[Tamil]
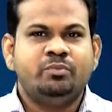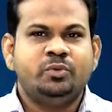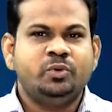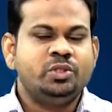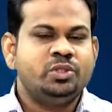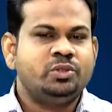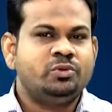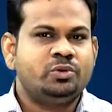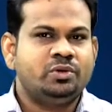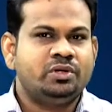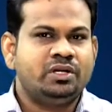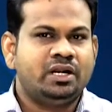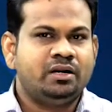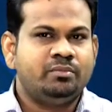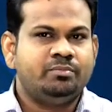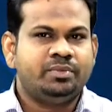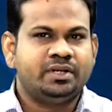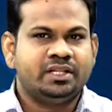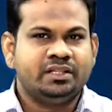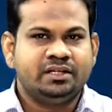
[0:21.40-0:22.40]
புதிதொரு
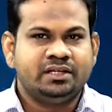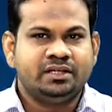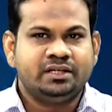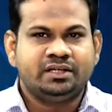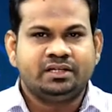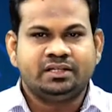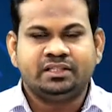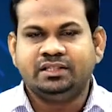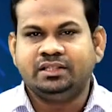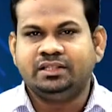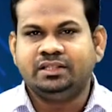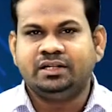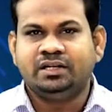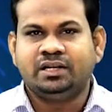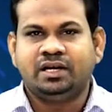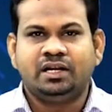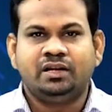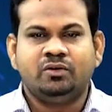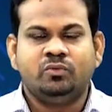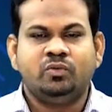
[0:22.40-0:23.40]
நாள் பிறந்திருக்கின்றது இந்த
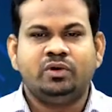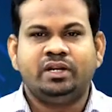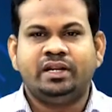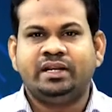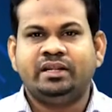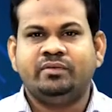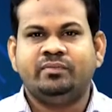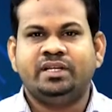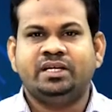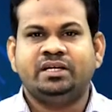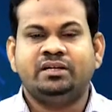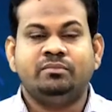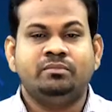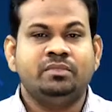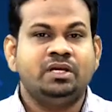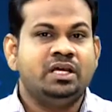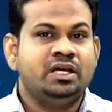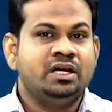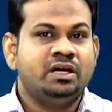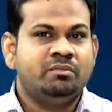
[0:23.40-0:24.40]
நாள் உங்கள் அனைவருக்கும்
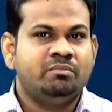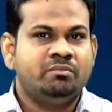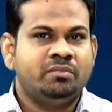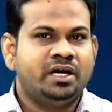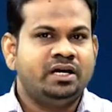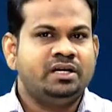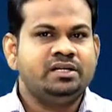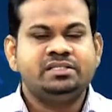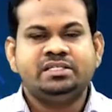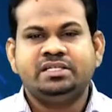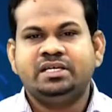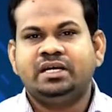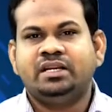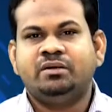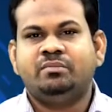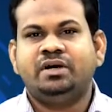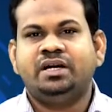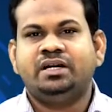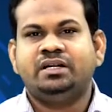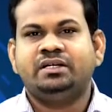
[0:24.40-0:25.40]

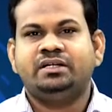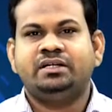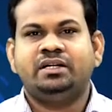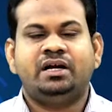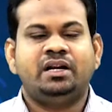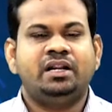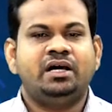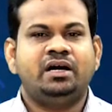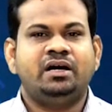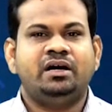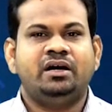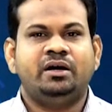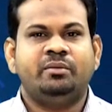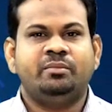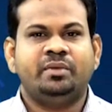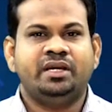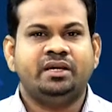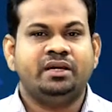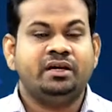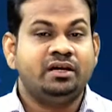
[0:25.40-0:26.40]
மகிழ்ச்சிகரமான நாளாக
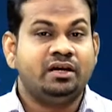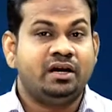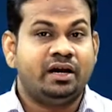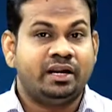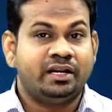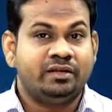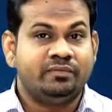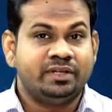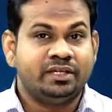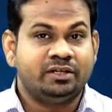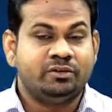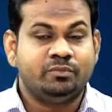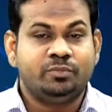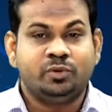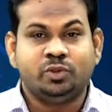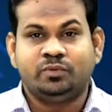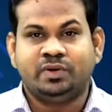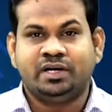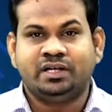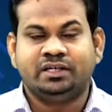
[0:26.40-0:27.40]
அமைய அனைவருக்கும்
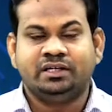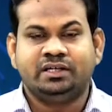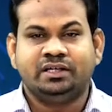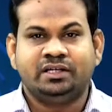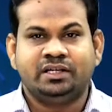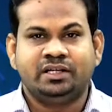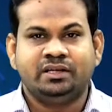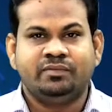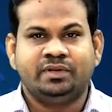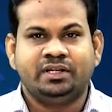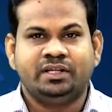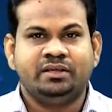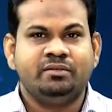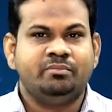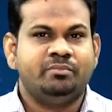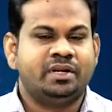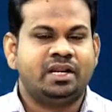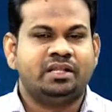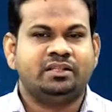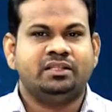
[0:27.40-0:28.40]
பொதுவான இறைவனை
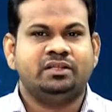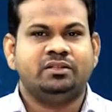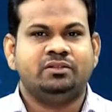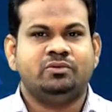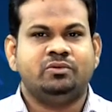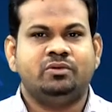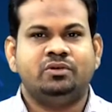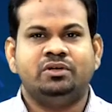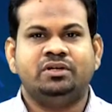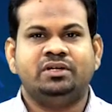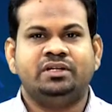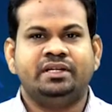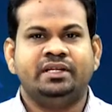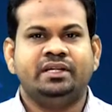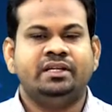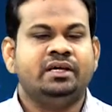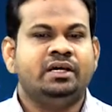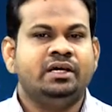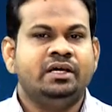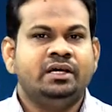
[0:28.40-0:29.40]
பிரார்த்தித்துக்
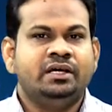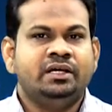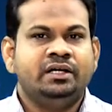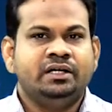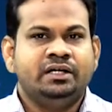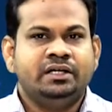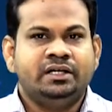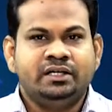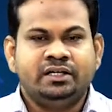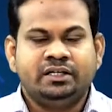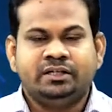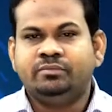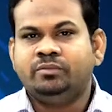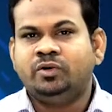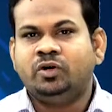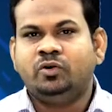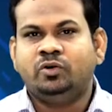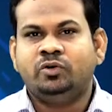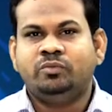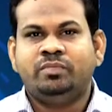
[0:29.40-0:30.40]
கொள்கின்றேன் இன்றும்
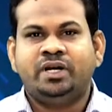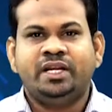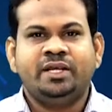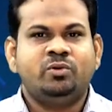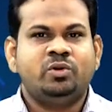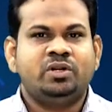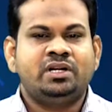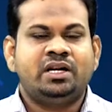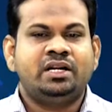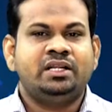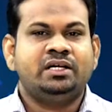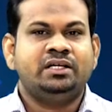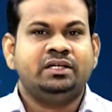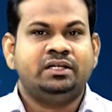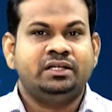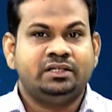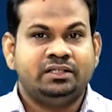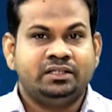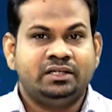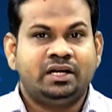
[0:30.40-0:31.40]
ஒரு மழையுடனான
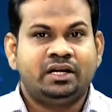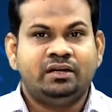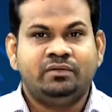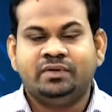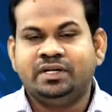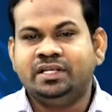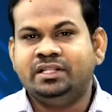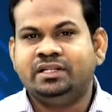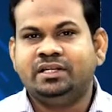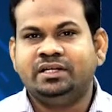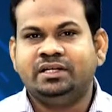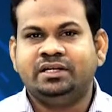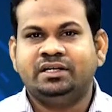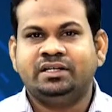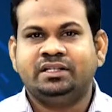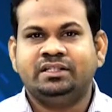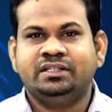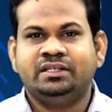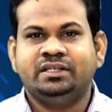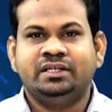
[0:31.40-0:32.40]
நாள்
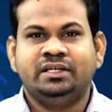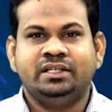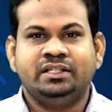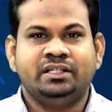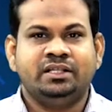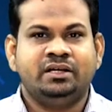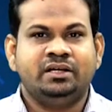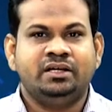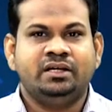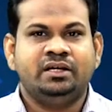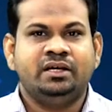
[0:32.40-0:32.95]
முடிந்திருக்கின்றது இந்த